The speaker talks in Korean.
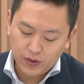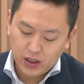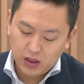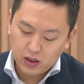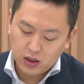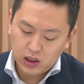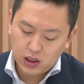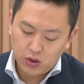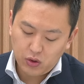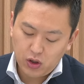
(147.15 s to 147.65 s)

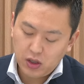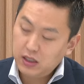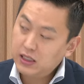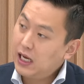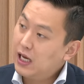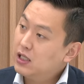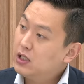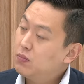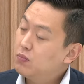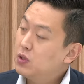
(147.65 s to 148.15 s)
7월
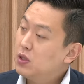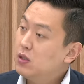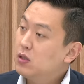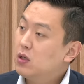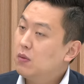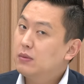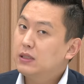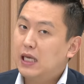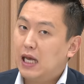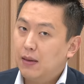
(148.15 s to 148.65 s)

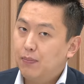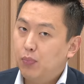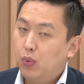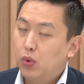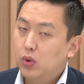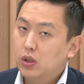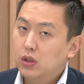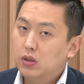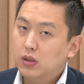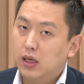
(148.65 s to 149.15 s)

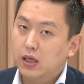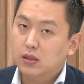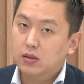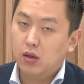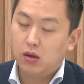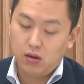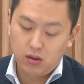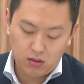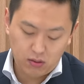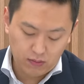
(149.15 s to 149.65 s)

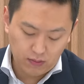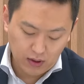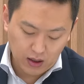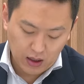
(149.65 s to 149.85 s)
47.4포인트에서 음.